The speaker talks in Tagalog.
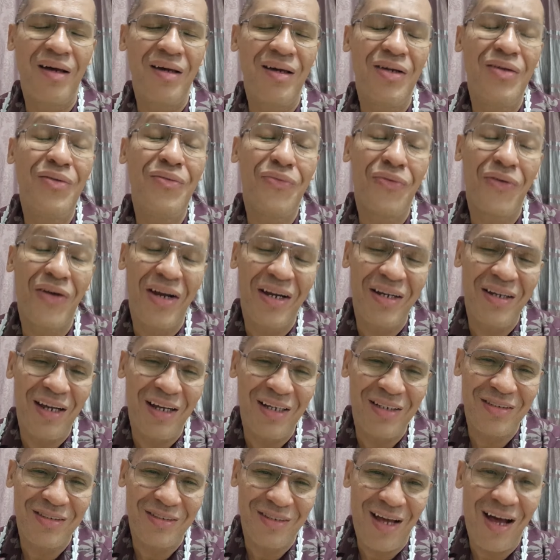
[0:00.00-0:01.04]
in
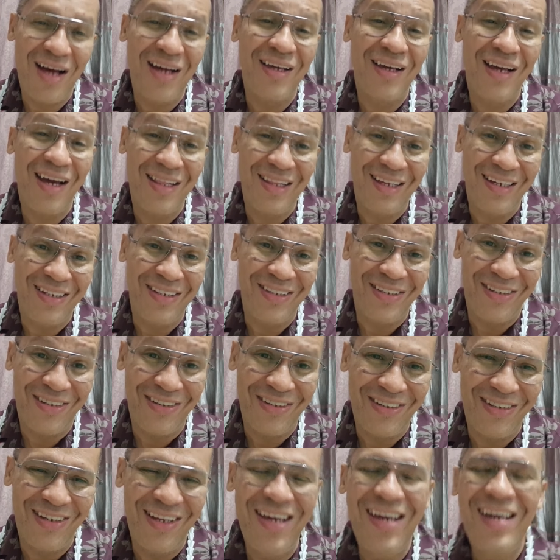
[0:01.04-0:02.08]
fairness, ang galing,
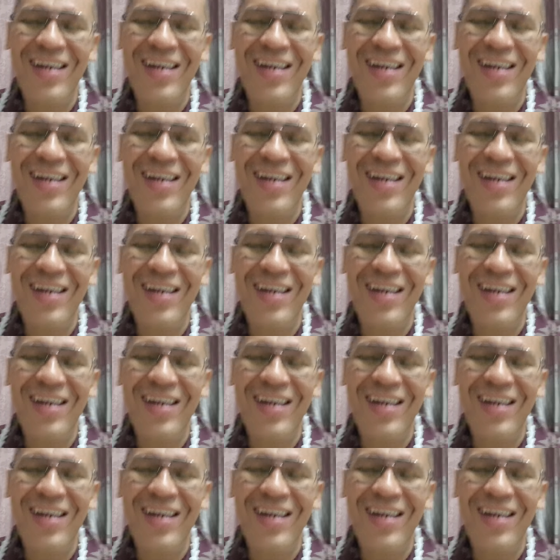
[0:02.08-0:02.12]
no?